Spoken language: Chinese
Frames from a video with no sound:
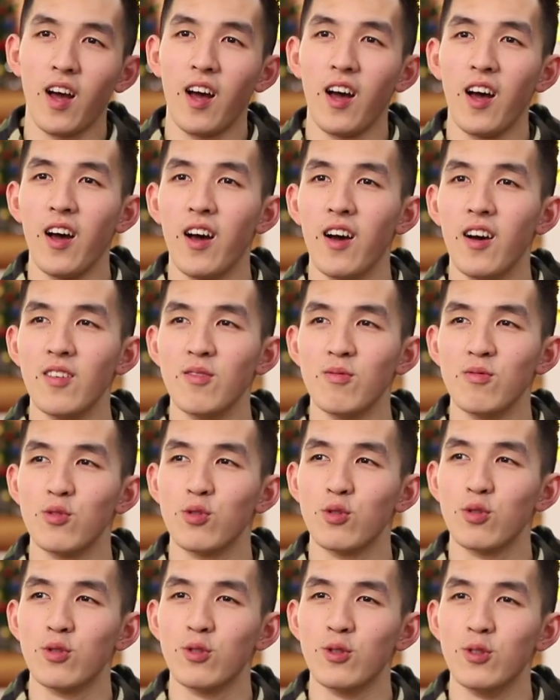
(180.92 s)
啊，
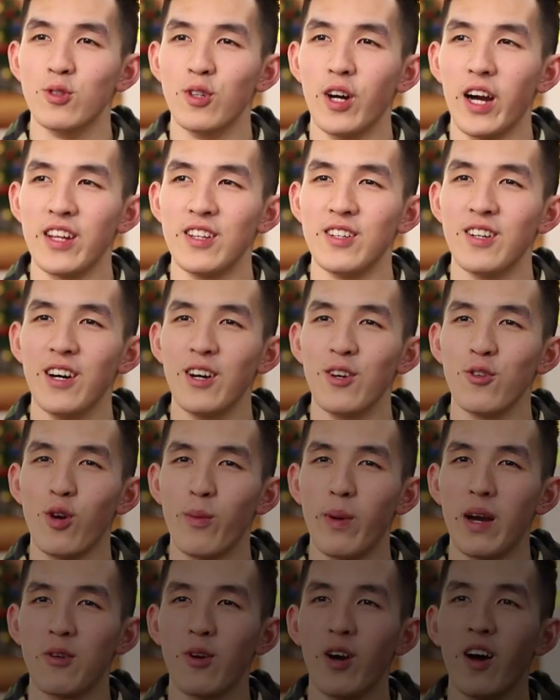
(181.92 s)
祝艾特越
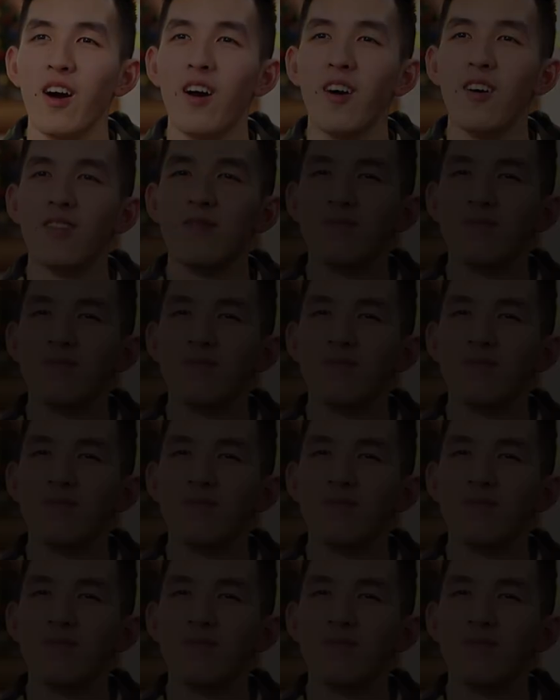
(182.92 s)
办越好。